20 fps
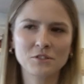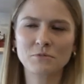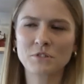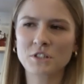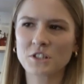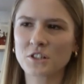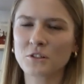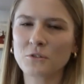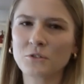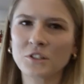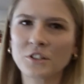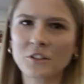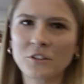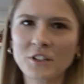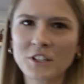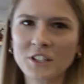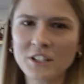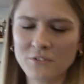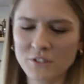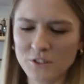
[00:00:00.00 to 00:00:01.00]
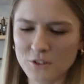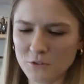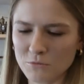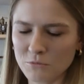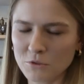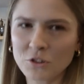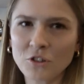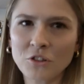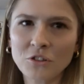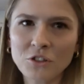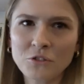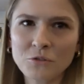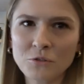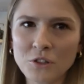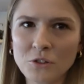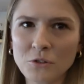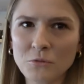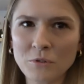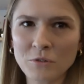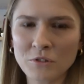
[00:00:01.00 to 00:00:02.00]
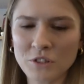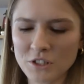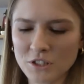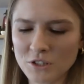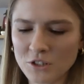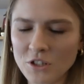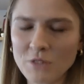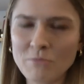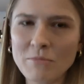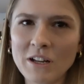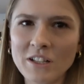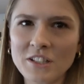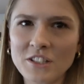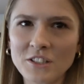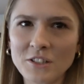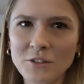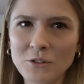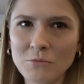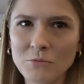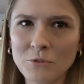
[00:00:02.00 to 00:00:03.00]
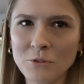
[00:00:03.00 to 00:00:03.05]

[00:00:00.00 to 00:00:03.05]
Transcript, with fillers: to myślę, że ludzie tego nienawidzą, bo toniku nie lubią często i maczy nie lubią.